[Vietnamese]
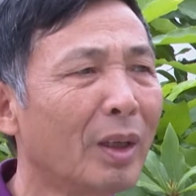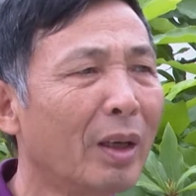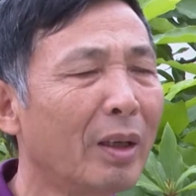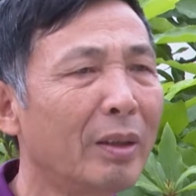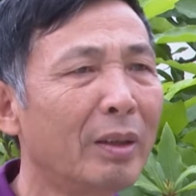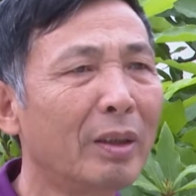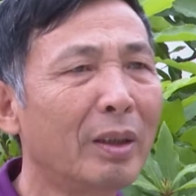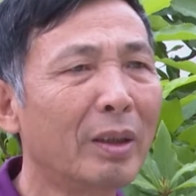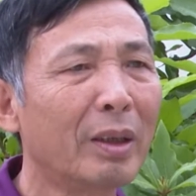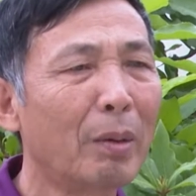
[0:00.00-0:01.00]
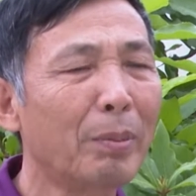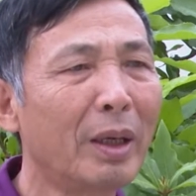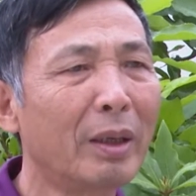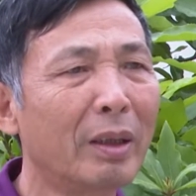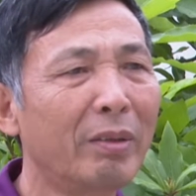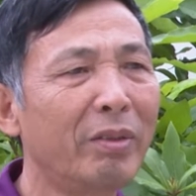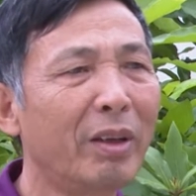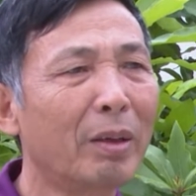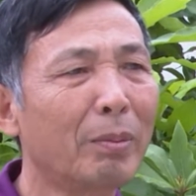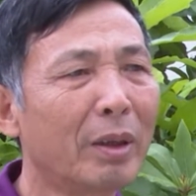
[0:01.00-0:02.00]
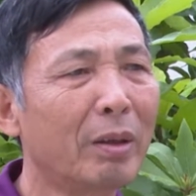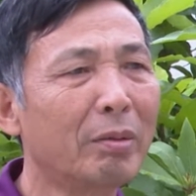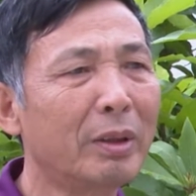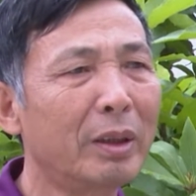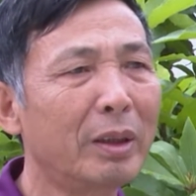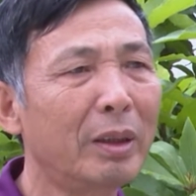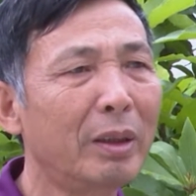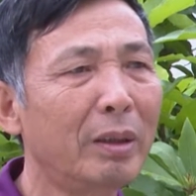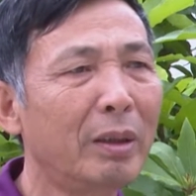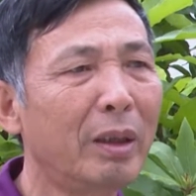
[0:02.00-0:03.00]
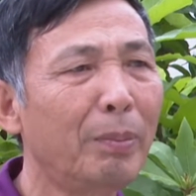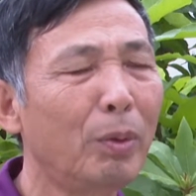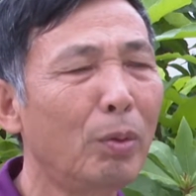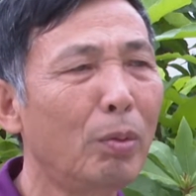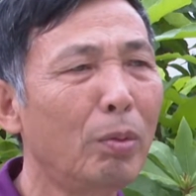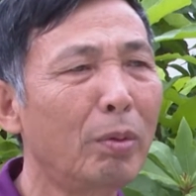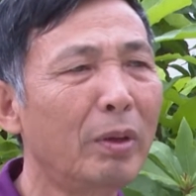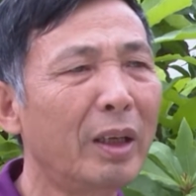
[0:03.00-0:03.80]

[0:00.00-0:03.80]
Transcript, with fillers: Đấy. Đặc biệt là cái việc mà đồng chí tiếp thu